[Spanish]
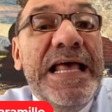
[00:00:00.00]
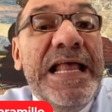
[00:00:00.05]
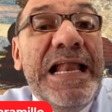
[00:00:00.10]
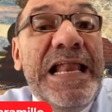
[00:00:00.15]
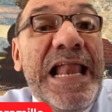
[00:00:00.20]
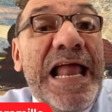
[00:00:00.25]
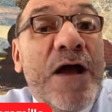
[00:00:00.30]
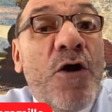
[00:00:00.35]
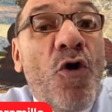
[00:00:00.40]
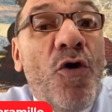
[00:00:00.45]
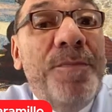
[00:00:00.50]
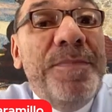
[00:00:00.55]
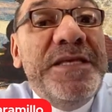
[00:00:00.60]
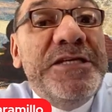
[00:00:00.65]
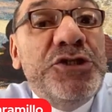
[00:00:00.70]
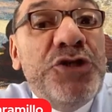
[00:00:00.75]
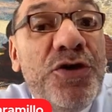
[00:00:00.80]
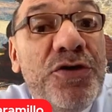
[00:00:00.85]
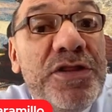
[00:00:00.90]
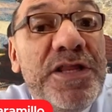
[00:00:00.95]
La
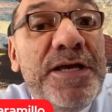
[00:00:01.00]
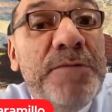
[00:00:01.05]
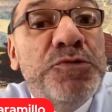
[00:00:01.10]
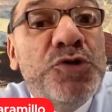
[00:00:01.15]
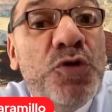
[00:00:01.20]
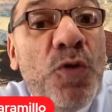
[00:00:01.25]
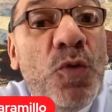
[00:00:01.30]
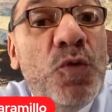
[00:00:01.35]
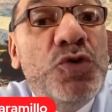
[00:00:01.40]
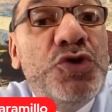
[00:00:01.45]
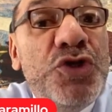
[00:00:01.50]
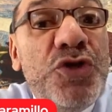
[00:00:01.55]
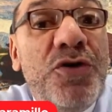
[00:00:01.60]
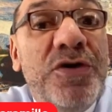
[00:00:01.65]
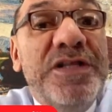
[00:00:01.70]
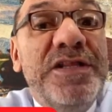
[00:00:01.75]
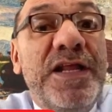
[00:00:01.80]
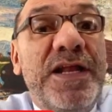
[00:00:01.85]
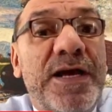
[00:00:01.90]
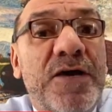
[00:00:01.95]
Comisión de
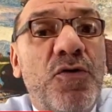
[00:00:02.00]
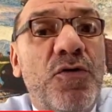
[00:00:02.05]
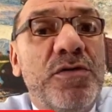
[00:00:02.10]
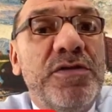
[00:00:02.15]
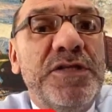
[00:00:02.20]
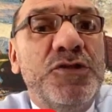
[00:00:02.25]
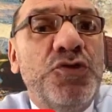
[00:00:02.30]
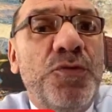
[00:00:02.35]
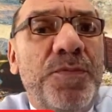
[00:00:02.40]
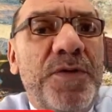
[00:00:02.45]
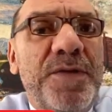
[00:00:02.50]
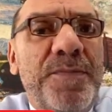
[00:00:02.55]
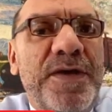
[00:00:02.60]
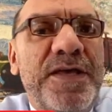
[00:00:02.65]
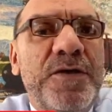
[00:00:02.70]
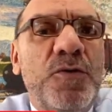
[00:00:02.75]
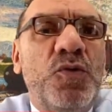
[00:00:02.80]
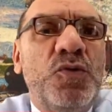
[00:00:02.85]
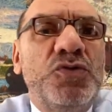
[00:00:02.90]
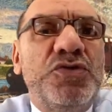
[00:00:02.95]
Absoluciones de la Corte Suprema
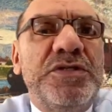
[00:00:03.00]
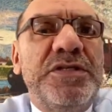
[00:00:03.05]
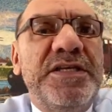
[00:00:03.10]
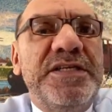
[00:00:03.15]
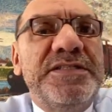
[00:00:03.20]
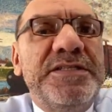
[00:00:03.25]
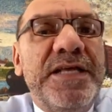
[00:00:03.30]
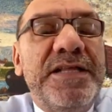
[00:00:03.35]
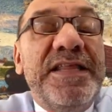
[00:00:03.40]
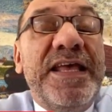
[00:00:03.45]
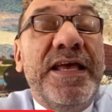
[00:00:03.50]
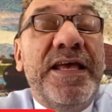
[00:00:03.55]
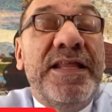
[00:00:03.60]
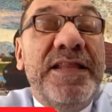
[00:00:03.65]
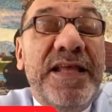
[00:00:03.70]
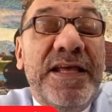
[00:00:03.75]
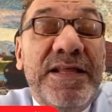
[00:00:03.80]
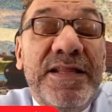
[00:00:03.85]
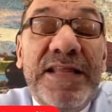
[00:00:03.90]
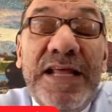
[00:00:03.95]
de Justicia,
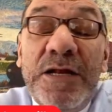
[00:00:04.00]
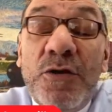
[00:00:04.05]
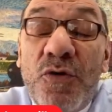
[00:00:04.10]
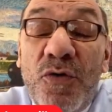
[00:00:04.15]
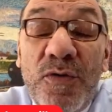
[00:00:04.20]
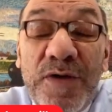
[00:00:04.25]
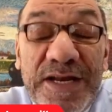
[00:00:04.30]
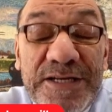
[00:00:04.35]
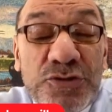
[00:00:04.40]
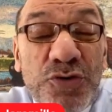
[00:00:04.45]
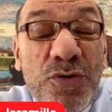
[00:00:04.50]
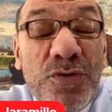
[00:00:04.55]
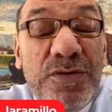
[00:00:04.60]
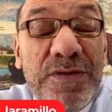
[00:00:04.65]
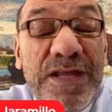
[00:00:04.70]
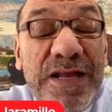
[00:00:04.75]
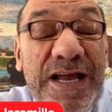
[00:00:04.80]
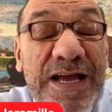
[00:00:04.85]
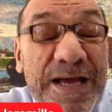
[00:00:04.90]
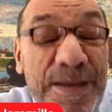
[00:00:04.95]
del Congreso
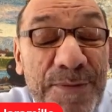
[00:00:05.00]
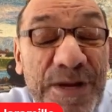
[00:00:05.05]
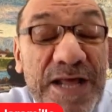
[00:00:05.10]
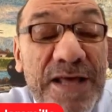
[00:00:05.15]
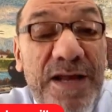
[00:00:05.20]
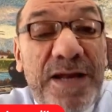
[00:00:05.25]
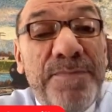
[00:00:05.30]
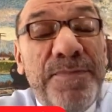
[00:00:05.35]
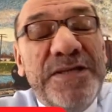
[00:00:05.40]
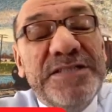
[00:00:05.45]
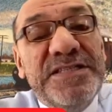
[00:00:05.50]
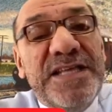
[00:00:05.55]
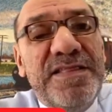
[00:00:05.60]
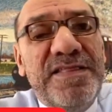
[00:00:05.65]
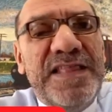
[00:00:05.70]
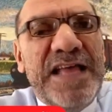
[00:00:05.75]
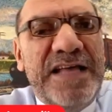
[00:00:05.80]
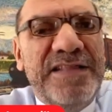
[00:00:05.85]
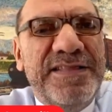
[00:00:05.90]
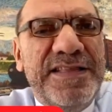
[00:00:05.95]
de la Cámara de
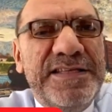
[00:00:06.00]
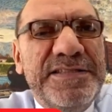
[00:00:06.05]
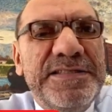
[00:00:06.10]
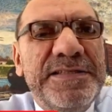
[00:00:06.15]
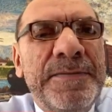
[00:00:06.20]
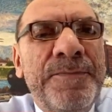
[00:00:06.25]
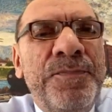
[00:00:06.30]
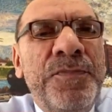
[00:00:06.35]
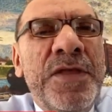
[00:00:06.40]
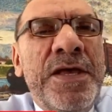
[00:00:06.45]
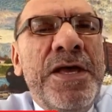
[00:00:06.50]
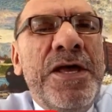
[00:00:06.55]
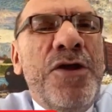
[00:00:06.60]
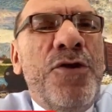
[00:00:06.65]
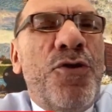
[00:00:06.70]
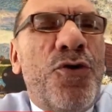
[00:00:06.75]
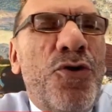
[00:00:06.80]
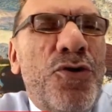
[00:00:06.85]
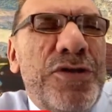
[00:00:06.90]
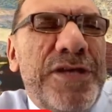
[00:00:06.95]
Representantes,
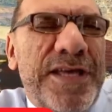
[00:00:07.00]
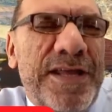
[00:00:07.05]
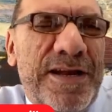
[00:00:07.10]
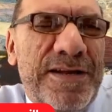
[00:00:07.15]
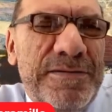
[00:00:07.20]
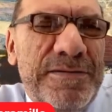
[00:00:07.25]
Roger,